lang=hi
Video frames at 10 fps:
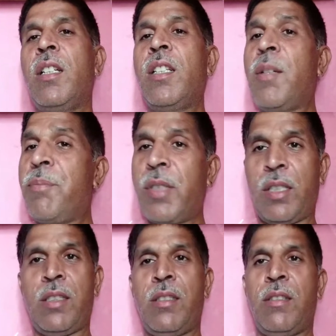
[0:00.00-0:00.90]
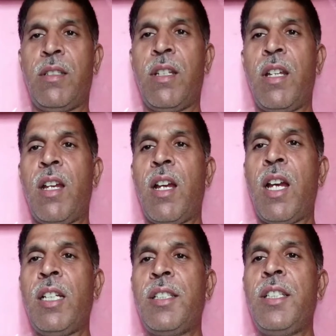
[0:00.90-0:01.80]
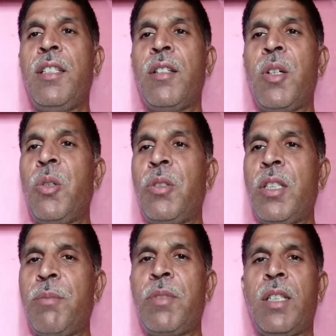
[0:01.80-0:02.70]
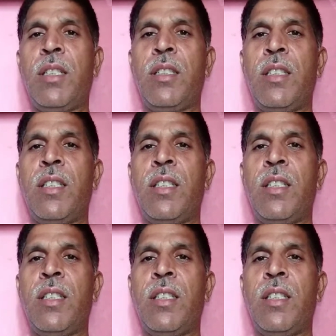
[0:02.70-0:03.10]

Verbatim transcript: कब तक आखिर और कब तक